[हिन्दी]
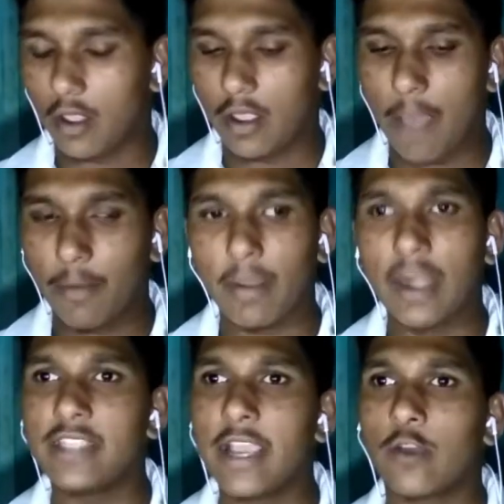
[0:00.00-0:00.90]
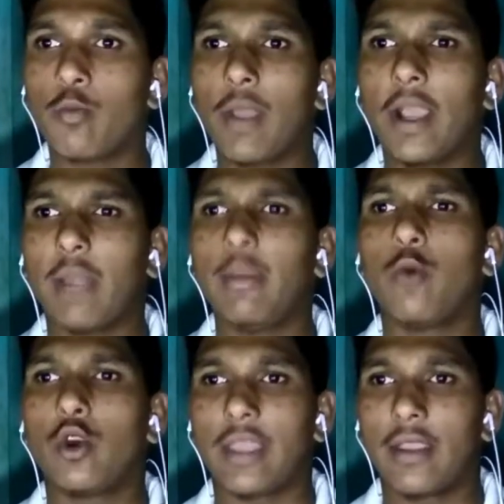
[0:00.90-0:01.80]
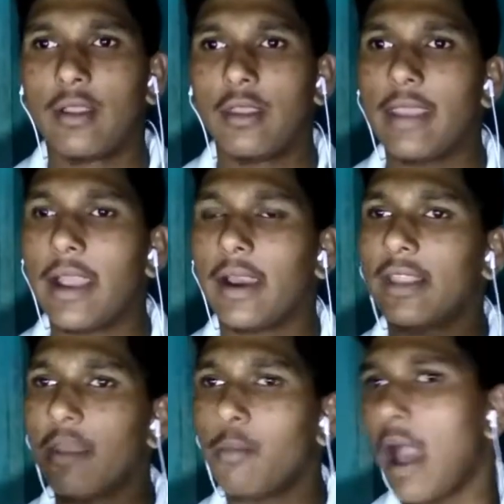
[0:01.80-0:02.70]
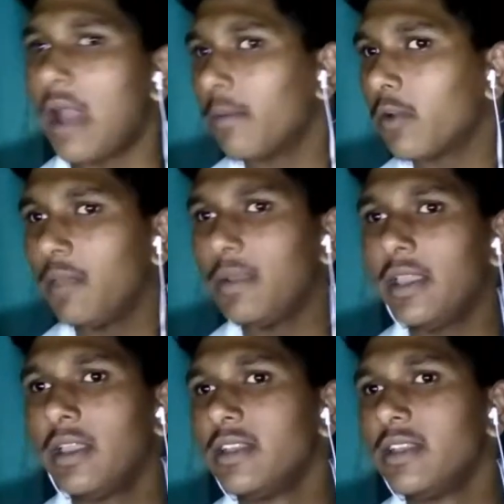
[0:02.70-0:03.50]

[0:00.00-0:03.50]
यहाँ पर मान लीजिए एक रूम में गर्मी बहुत है या घर के बाहर आप कहीं भी